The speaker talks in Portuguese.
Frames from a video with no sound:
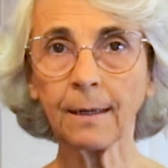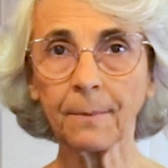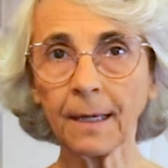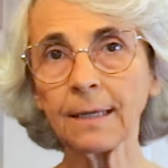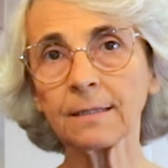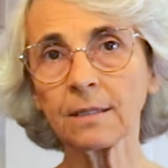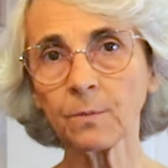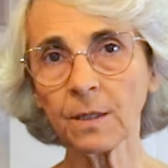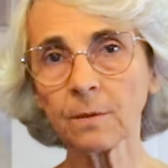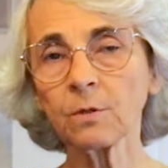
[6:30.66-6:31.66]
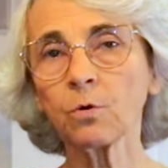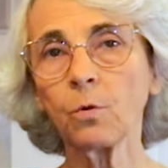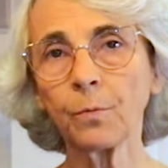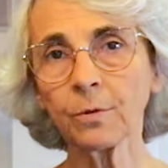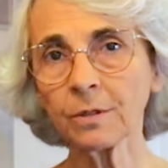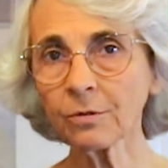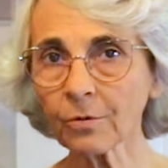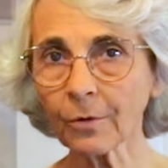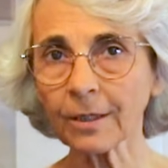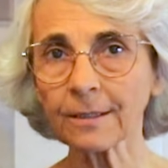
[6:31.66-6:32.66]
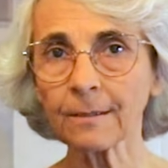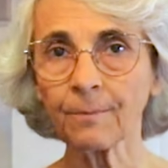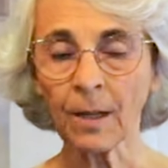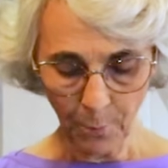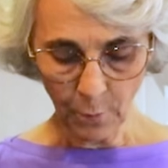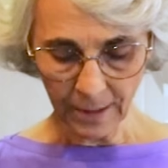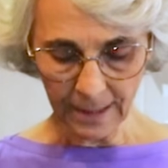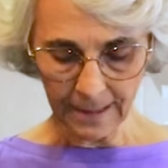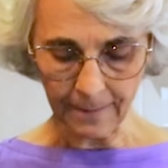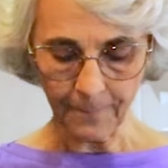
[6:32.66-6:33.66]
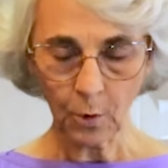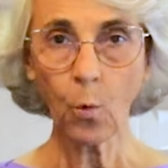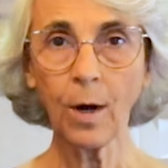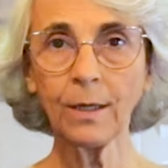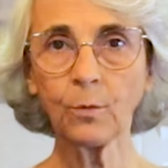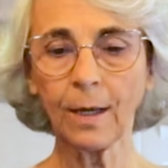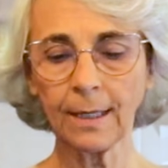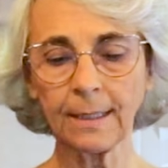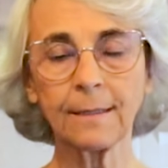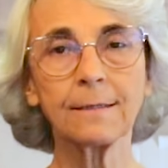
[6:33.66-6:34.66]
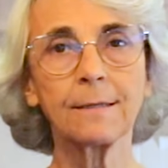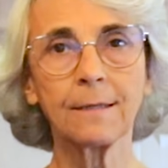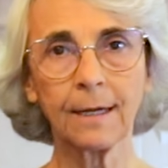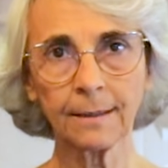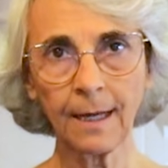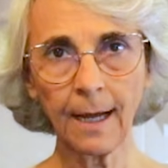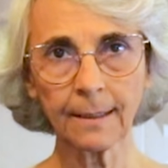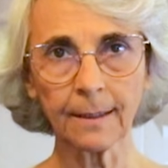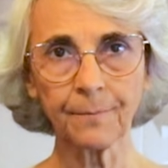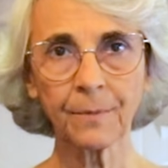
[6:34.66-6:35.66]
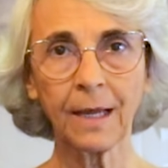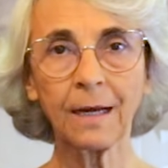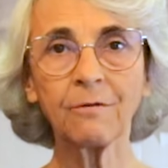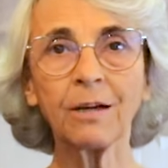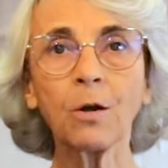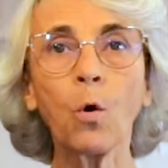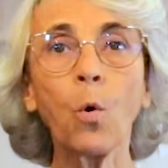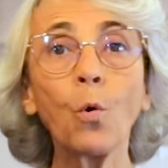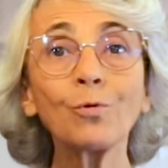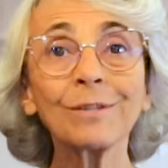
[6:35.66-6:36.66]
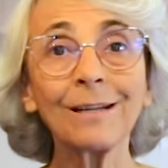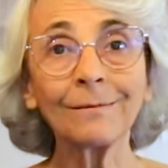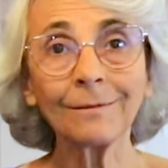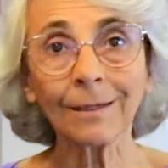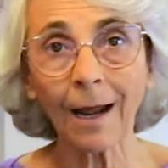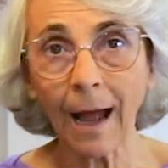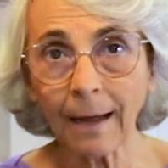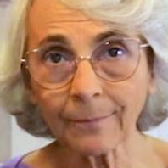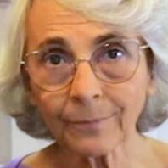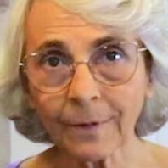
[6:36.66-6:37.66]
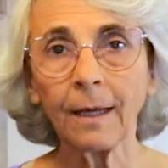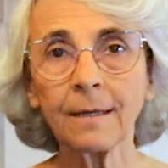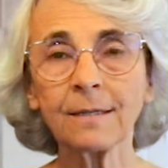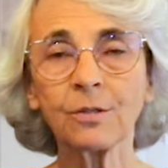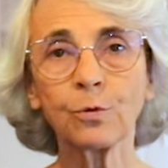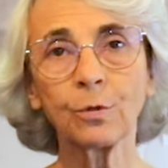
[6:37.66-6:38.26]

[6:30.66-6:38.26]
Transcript: também essas mesmas composições, porém, quando ela é desidratada, ela vai concentrar esses